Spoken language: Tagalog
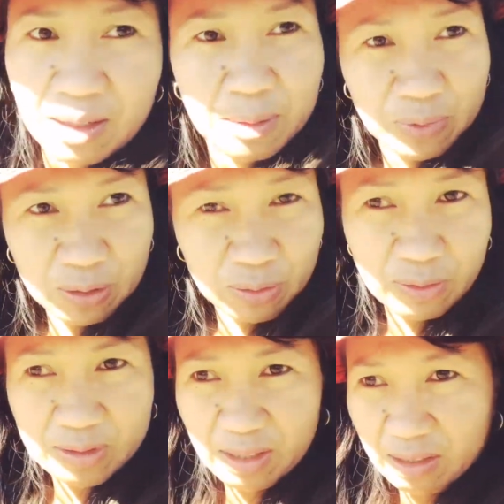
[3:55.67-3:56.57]
Pero
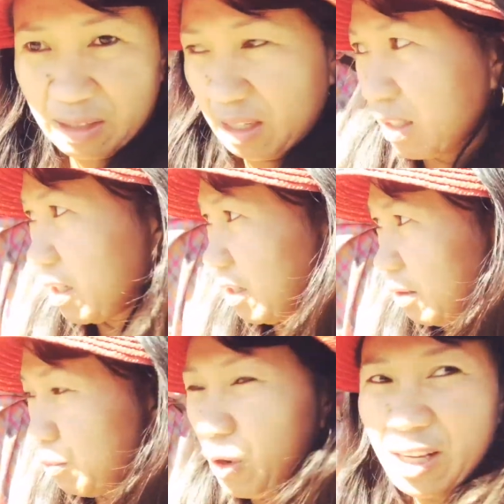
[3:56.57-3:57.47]
yung sa creek,
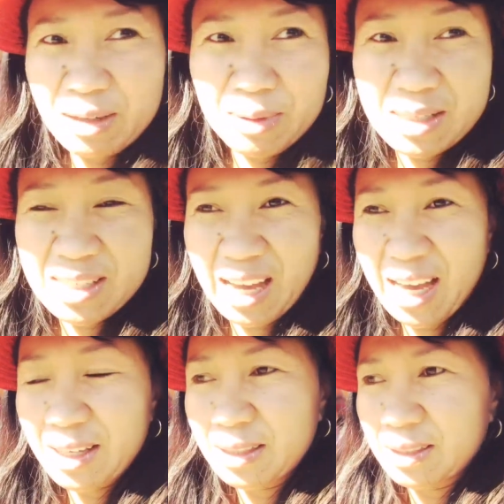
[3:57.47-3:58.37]
buhay naman
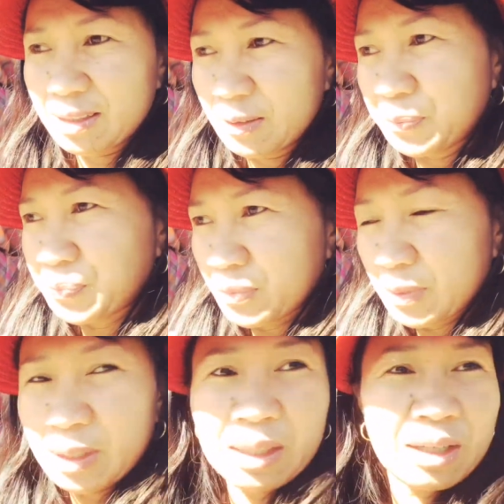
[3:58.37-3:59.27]
siya.
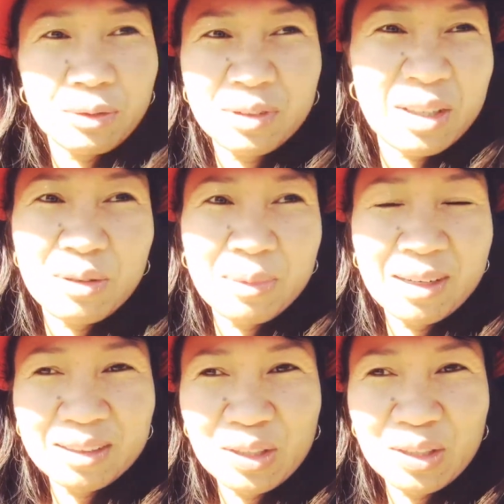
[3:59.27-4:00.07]
Hindi ko man lang